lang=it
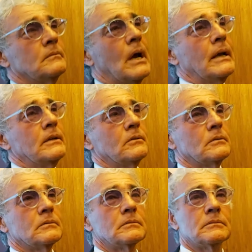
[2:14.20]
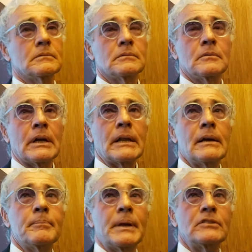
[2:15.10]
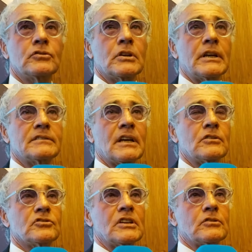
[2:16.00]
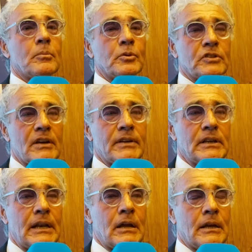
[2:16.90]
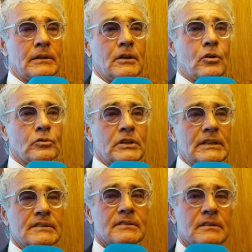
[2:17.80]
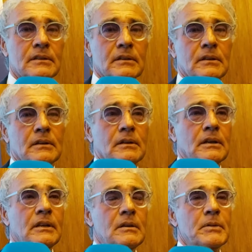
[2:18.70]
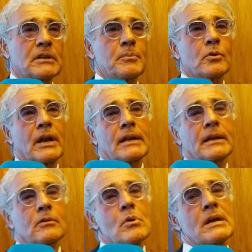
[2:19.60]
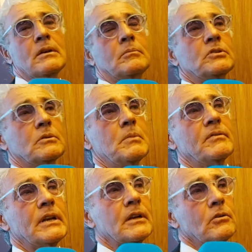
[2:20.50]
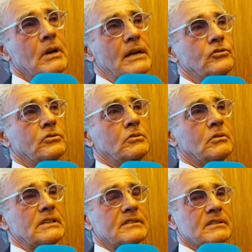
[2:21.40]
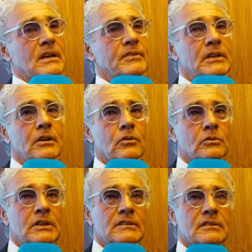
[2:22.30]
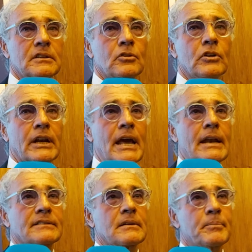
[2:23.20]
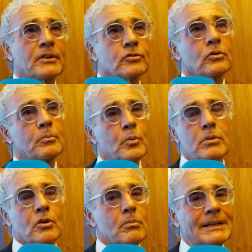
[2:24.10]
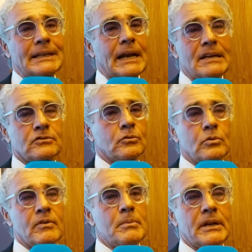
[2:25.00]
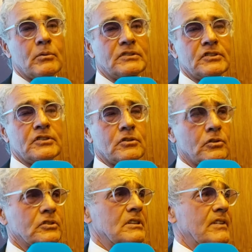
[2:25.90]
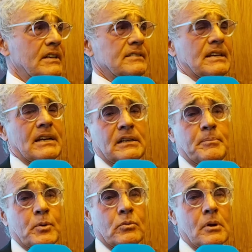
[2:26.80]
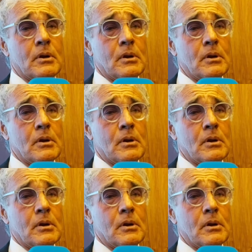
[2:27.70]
Ma io, guarda, penso che, sai cos'è, è troppo schiava eh, dell'audience. Il limite più grande è quello, bisogna avere il coraggio di non essere schiavi dell'audience, di non creare sempre solo pubblico materasso a cui va bene qualsiasi cosa, deve rischiare di più.